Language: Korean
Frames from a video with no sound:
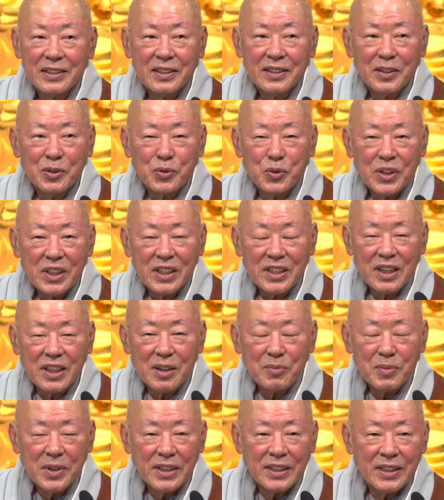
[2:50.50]
그 우리
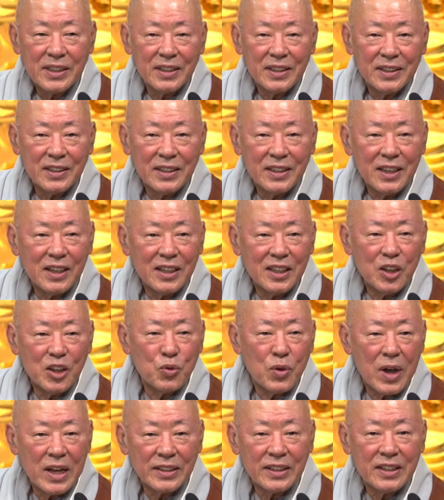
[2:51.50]
젊어서
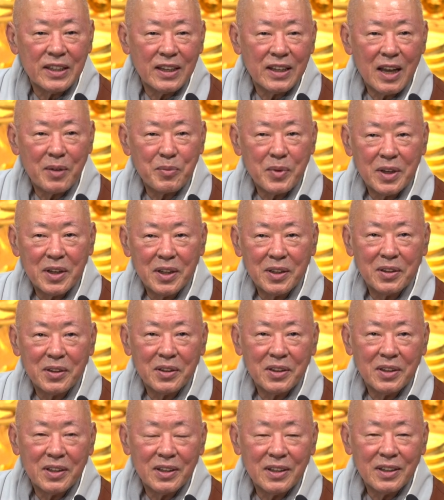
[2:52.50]

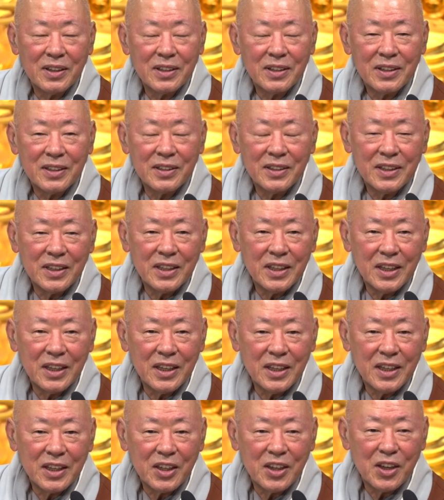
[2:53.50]
혈기왕성하면은
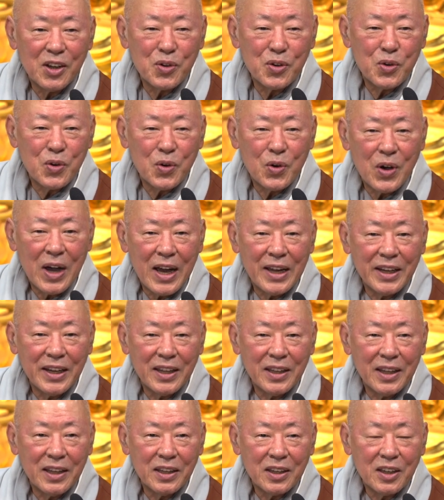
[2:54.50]
어른들이 경고
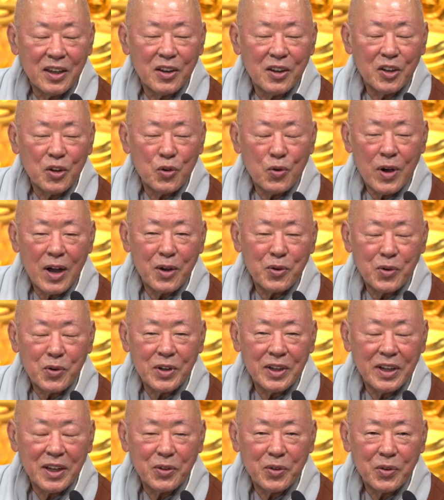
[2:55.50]
안에 경고하고
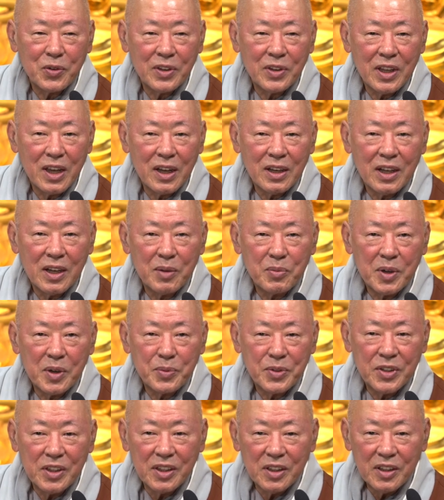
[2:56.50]
그래도 그냥 겁
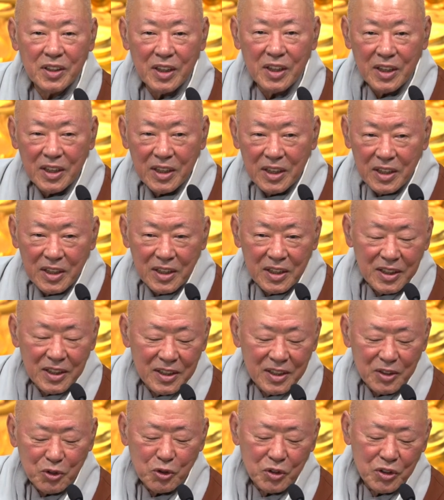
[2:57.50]
없이
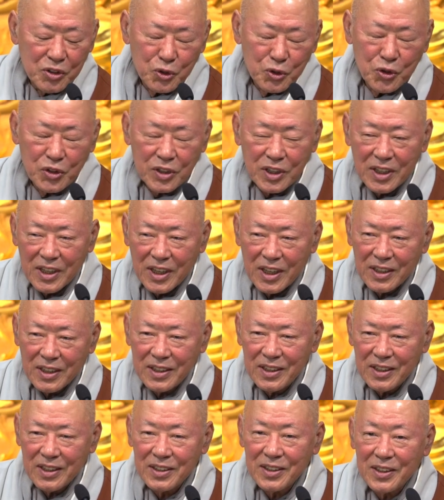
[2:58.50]

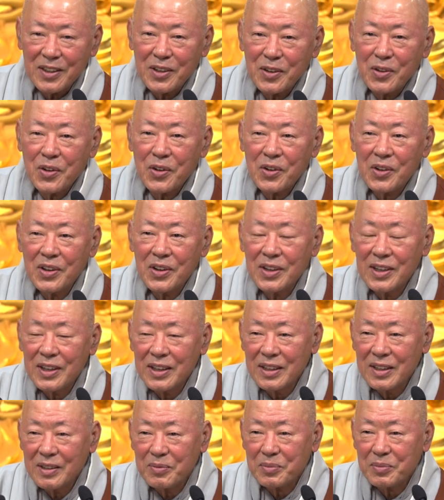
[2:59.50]
수렁에 뛰어들고
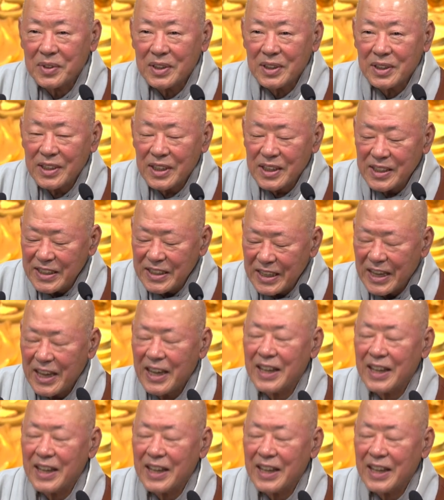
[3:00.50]
뭐든지